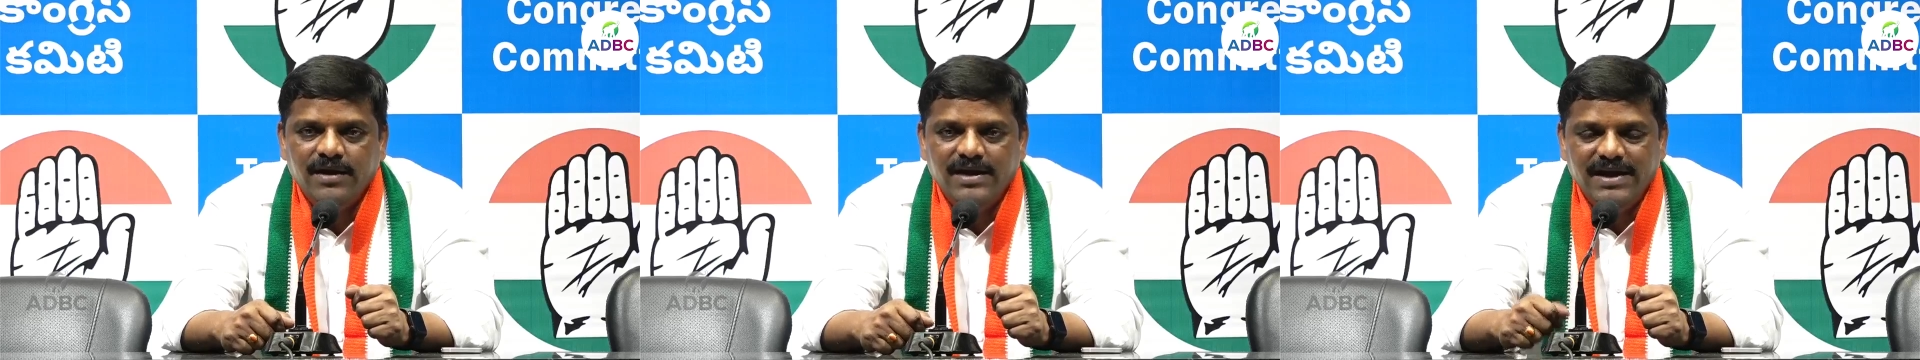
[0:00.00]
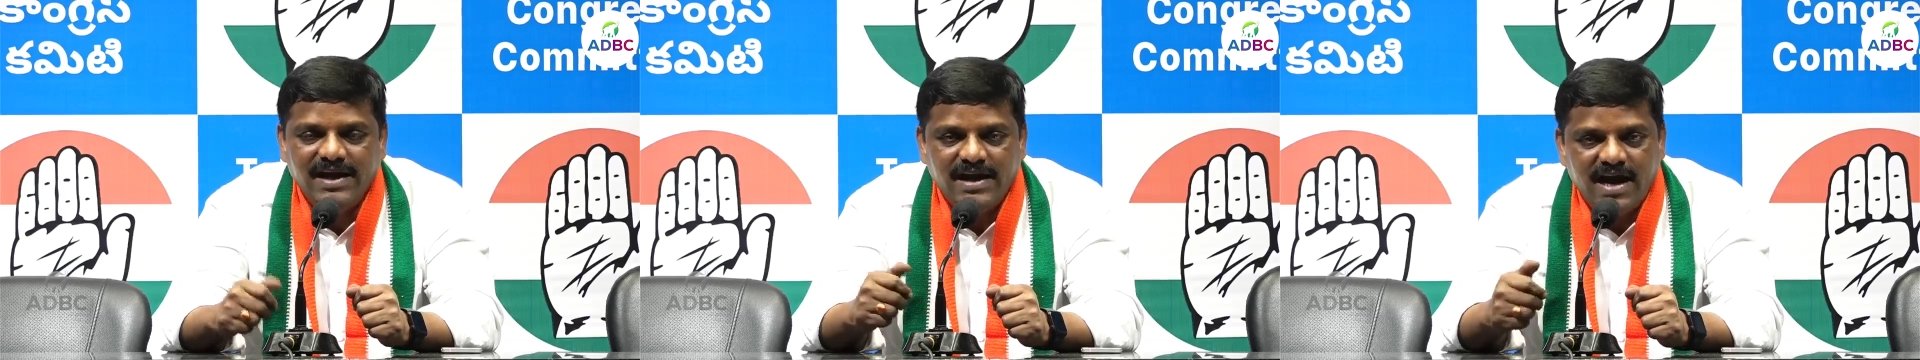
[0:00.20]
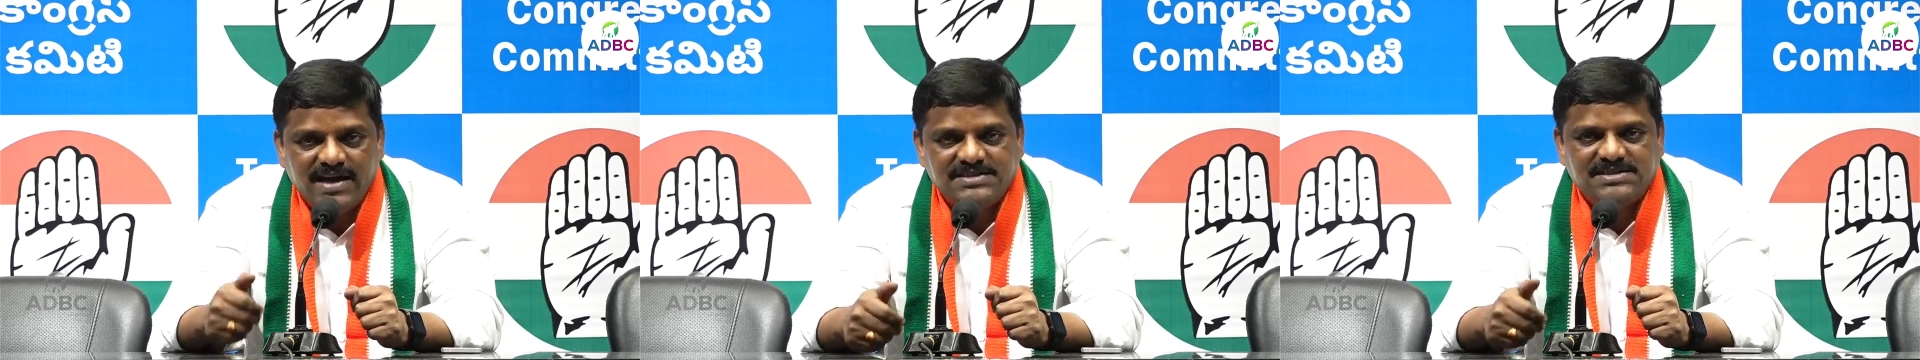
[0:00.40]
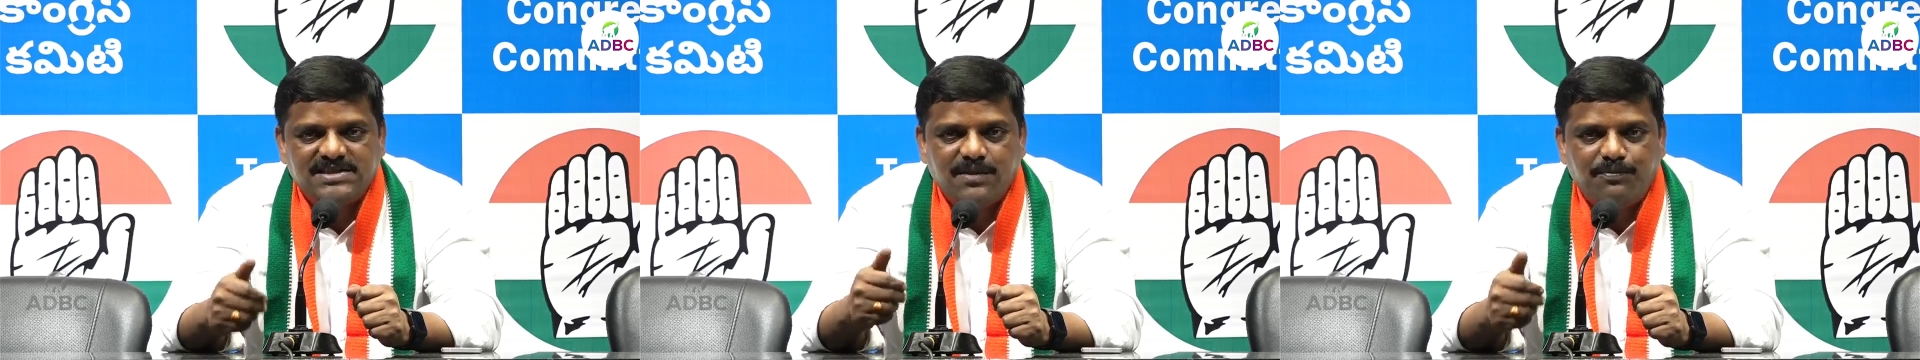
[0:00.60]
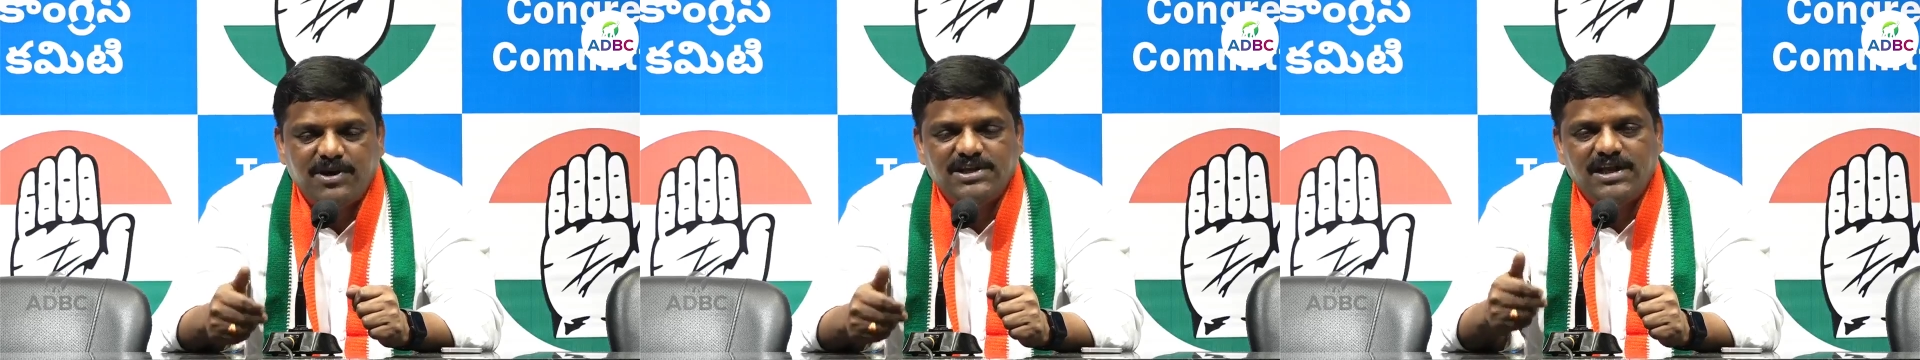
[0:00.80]
ఈ రాష్ట్ర
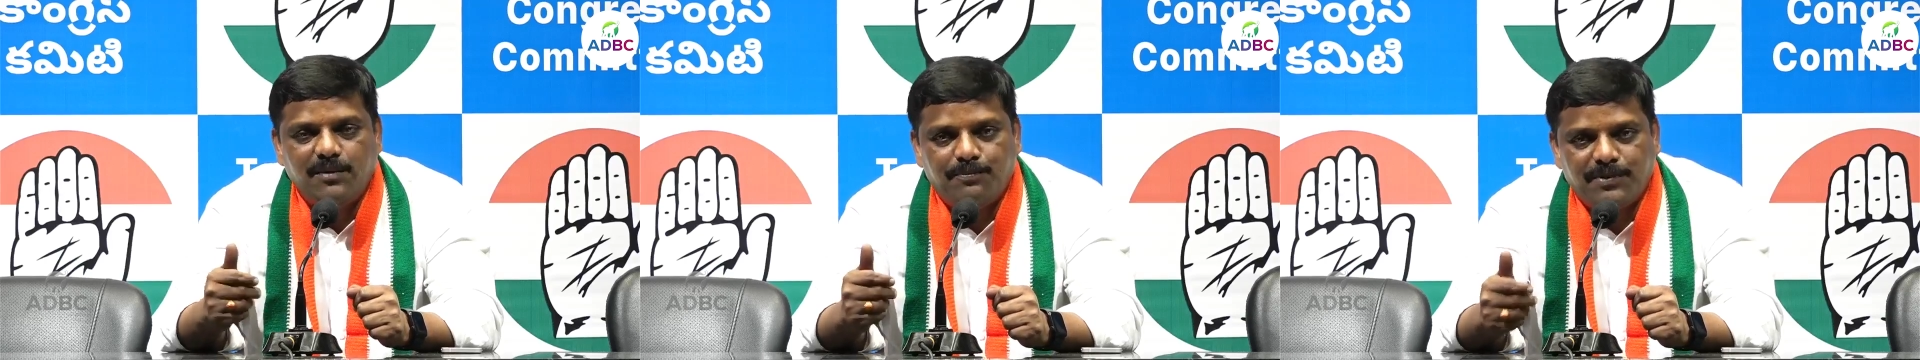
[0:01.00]
ప్రజల